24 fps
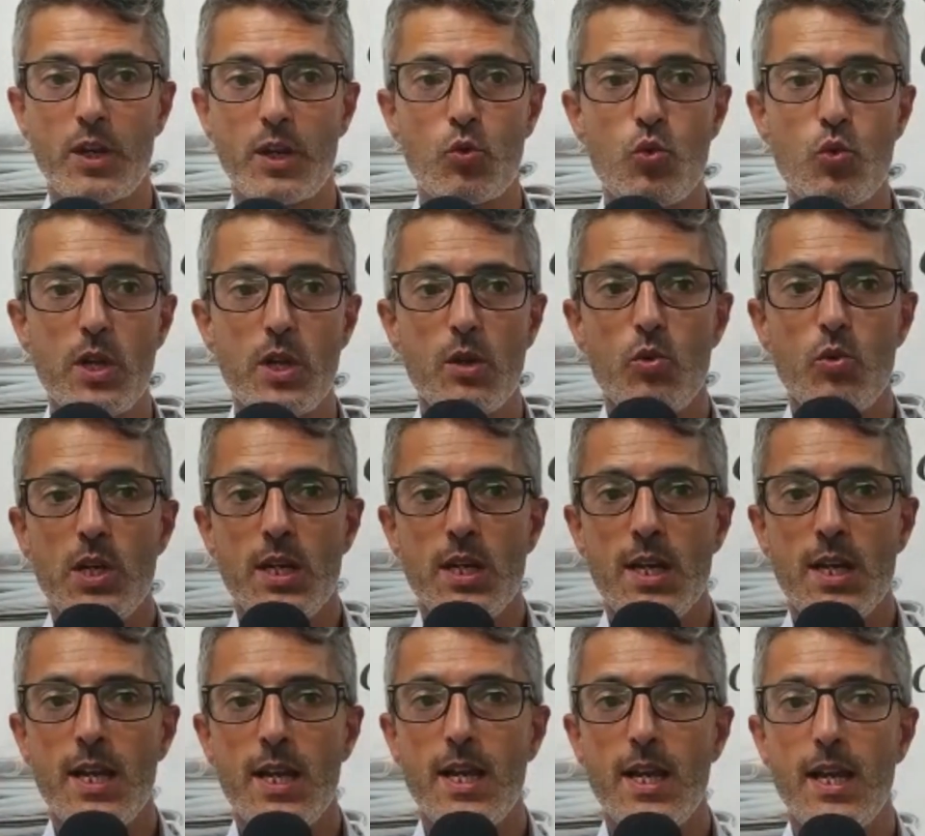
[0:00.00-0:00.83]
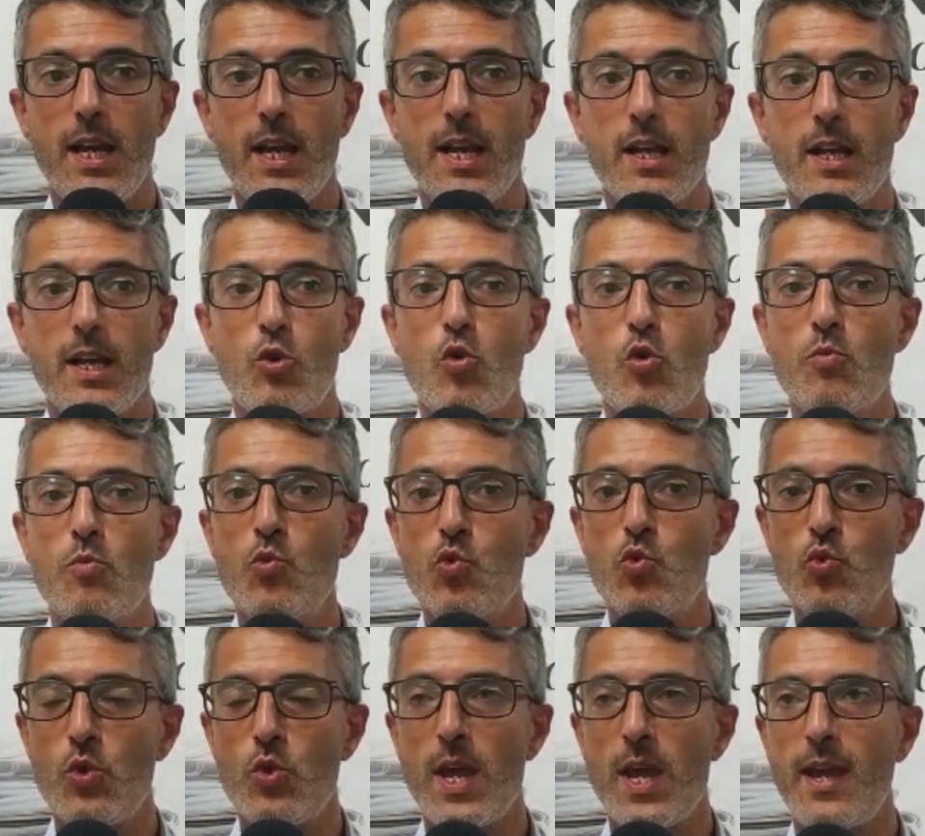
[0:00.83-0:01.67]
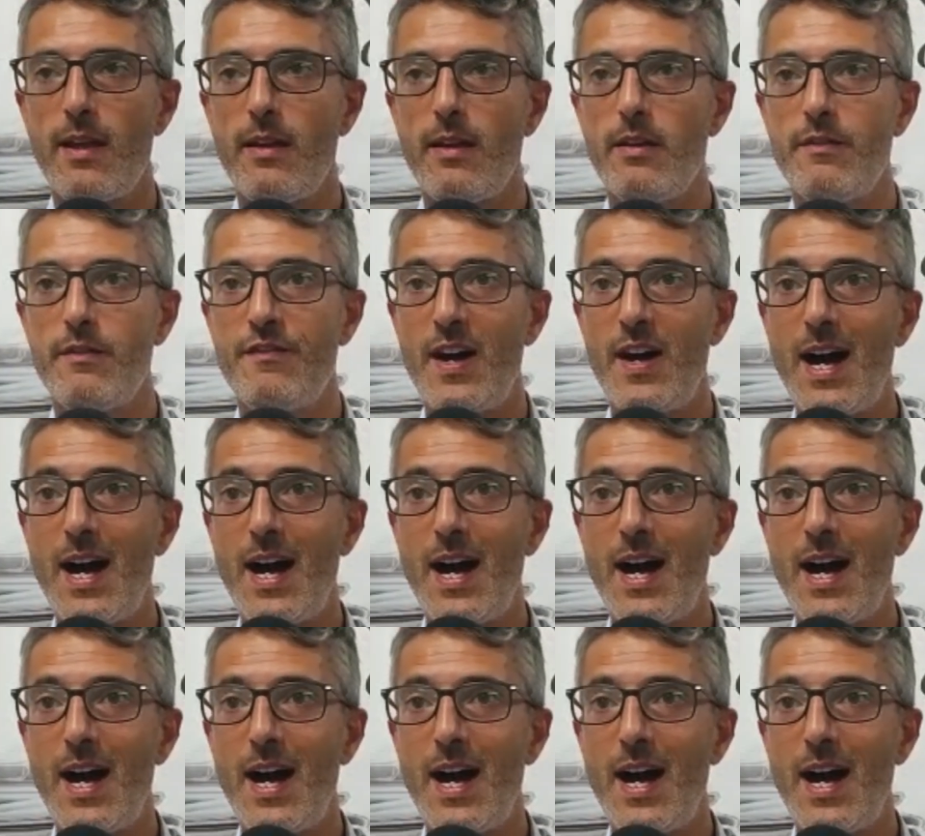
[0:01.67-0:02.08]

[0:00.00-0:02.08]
per cui quindi il comune eh,